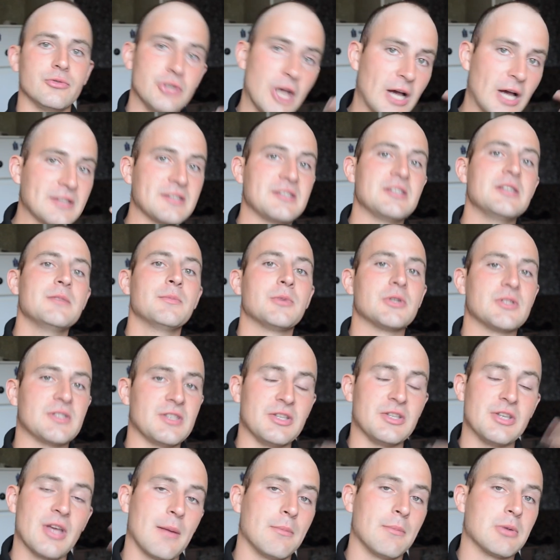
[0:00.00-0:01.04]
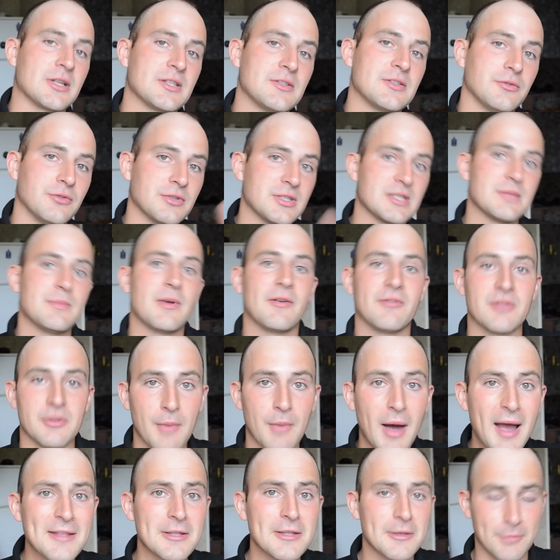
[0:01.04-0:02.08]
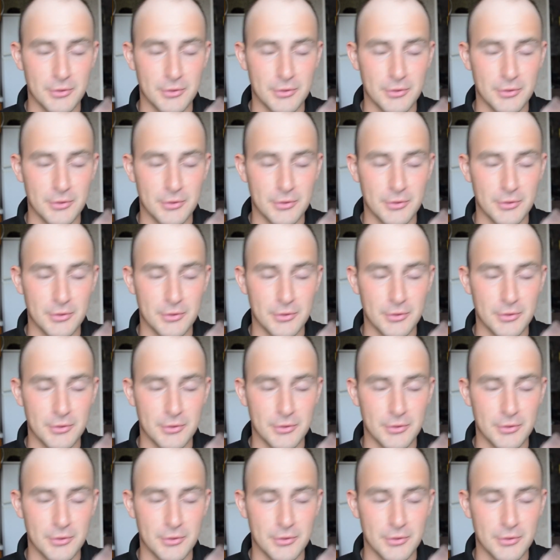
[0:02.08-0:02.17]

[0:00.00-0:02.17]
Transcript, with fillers: я Тимати, я обратил на себя внимание,